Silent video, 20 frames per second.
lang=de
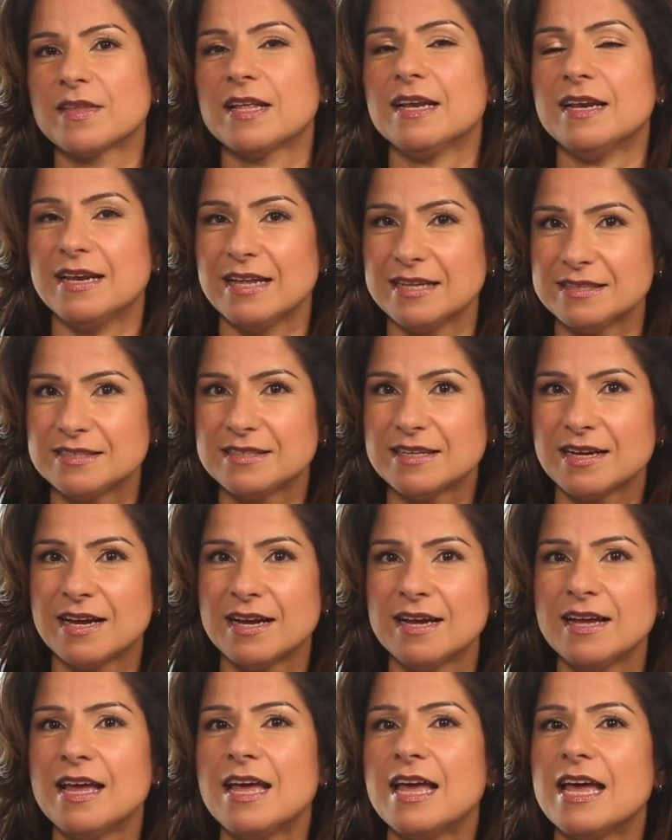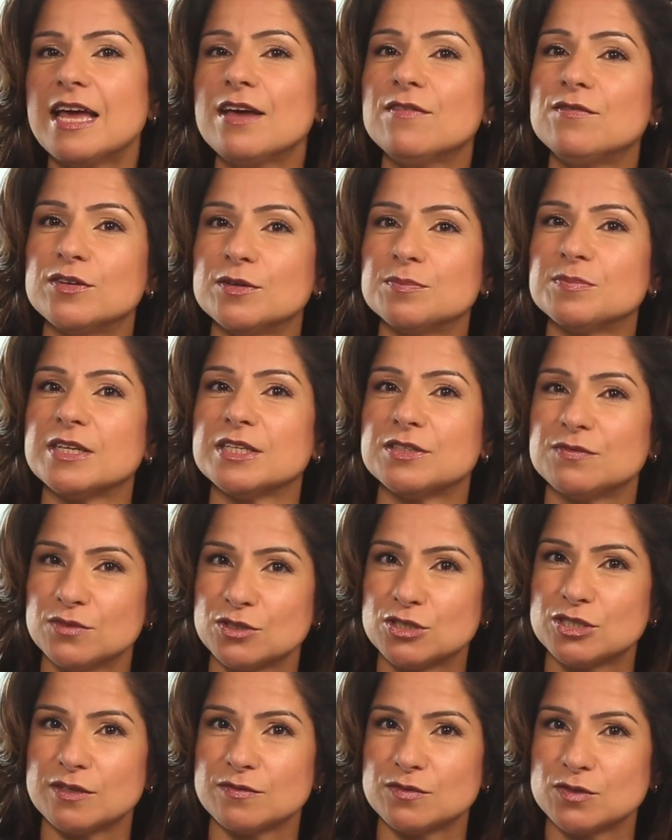Letzterer erwirbt das
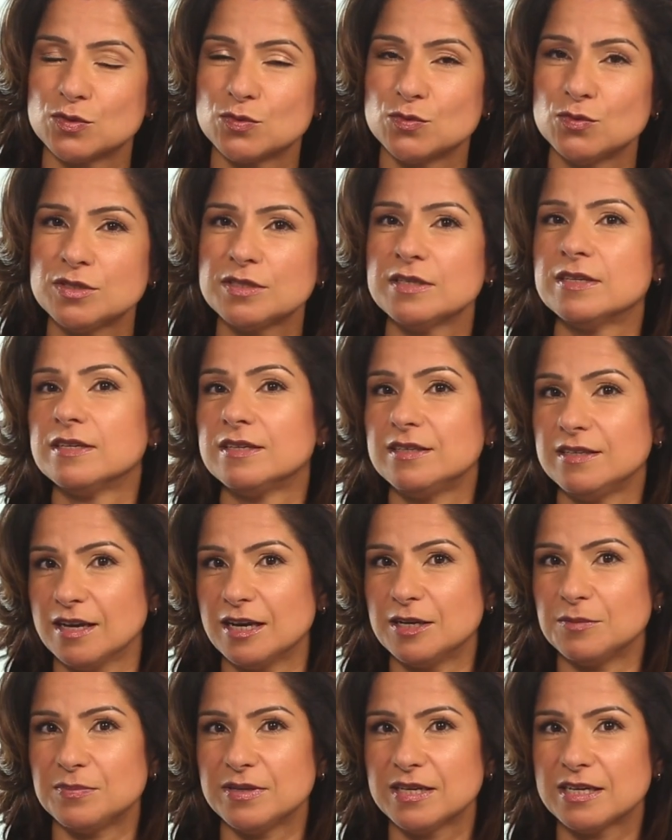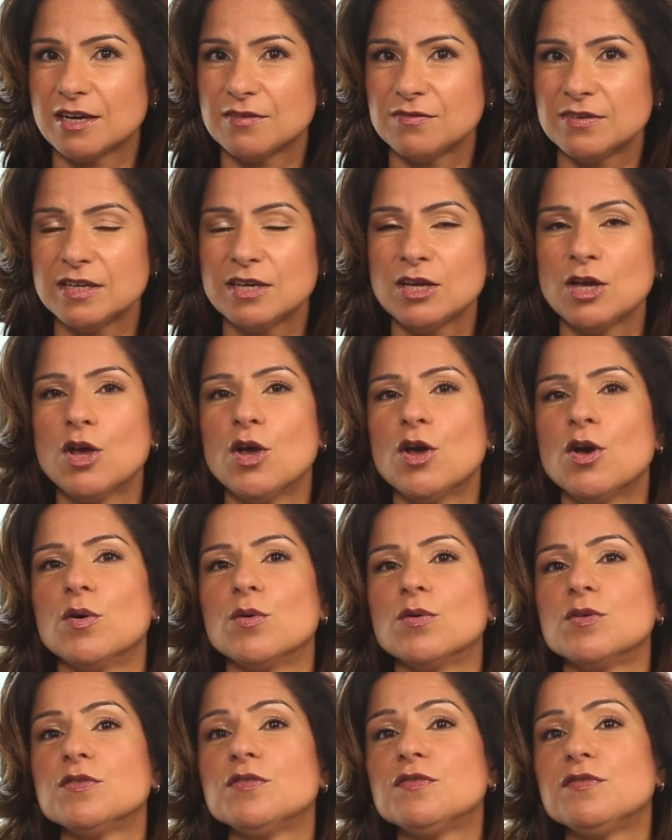Wirtschaftsgut, hier ein Pkw,
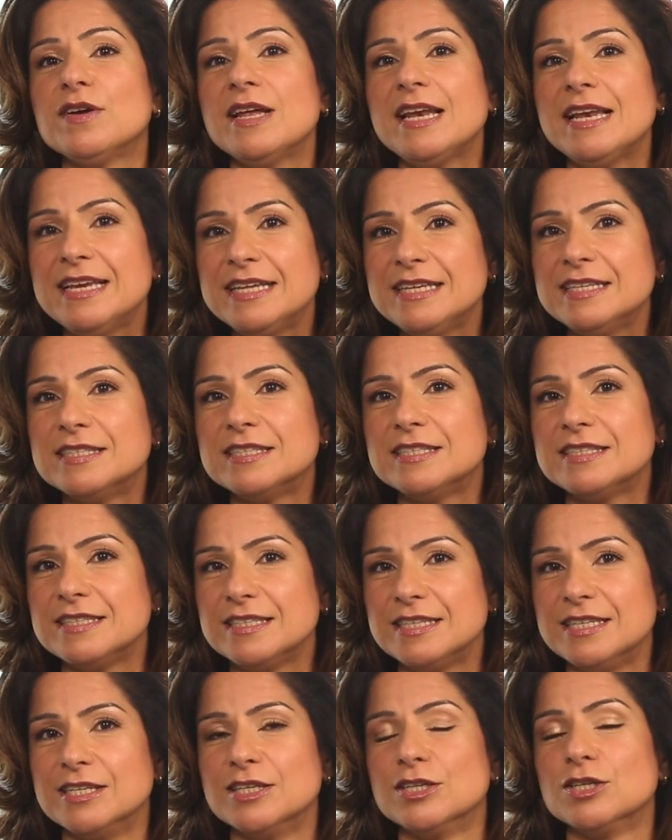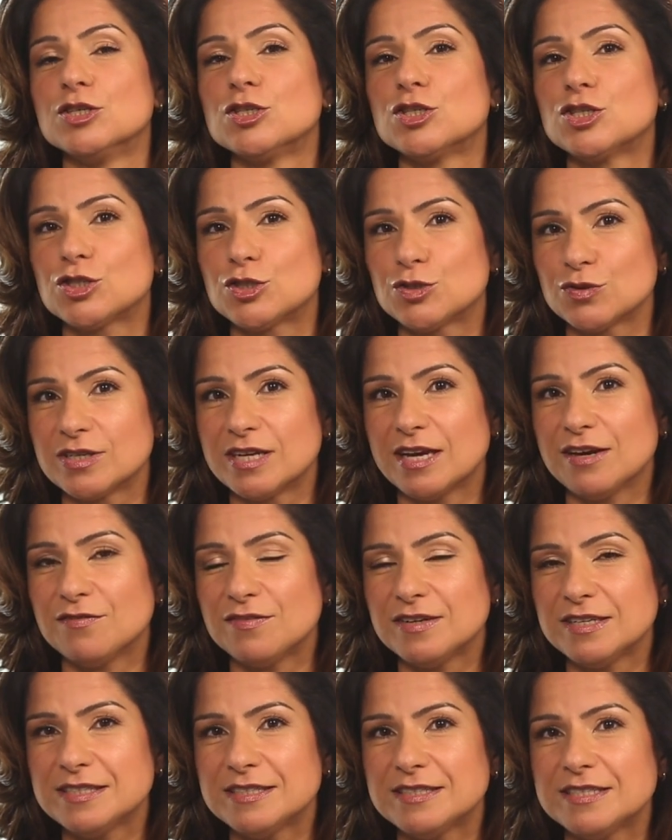und verliest ihn,
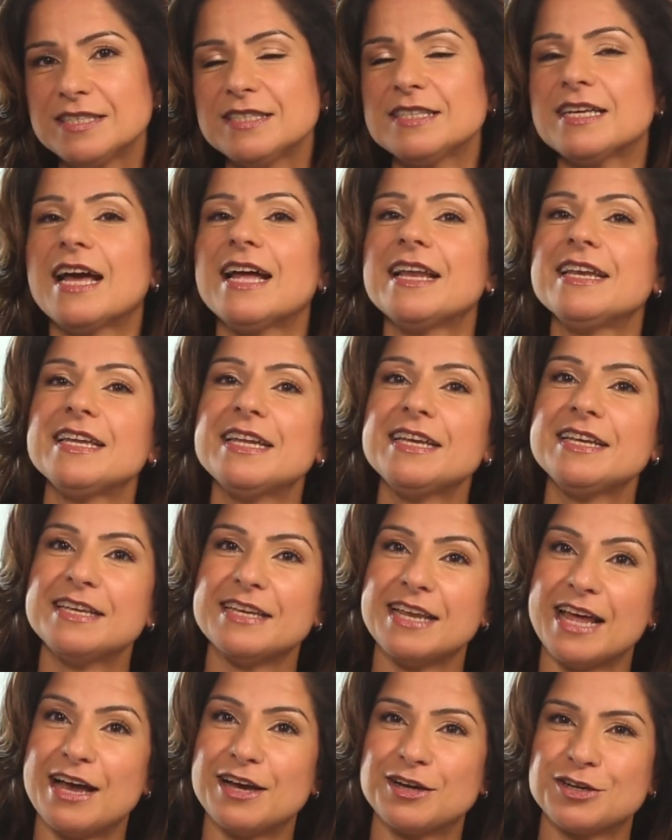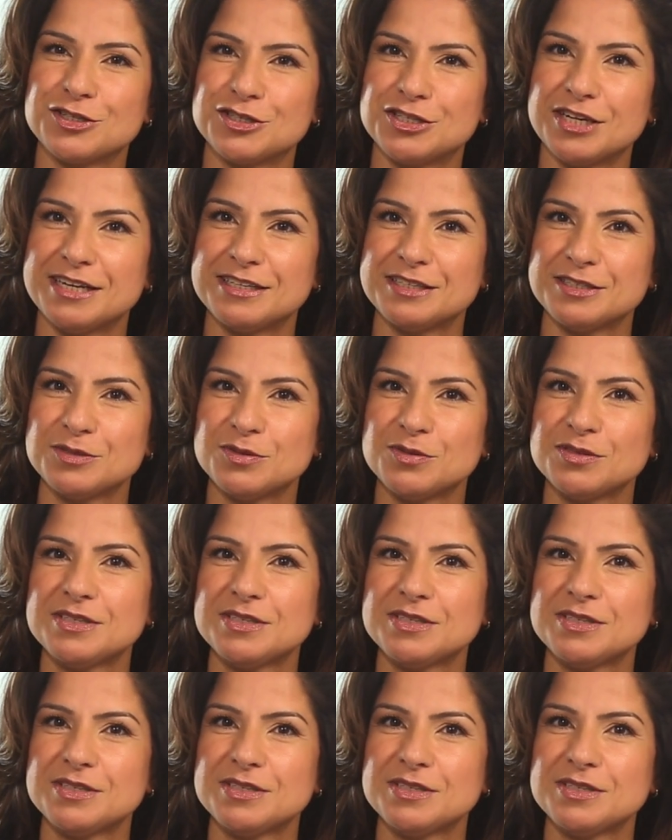steuerpflichtig an den nachgeschalteten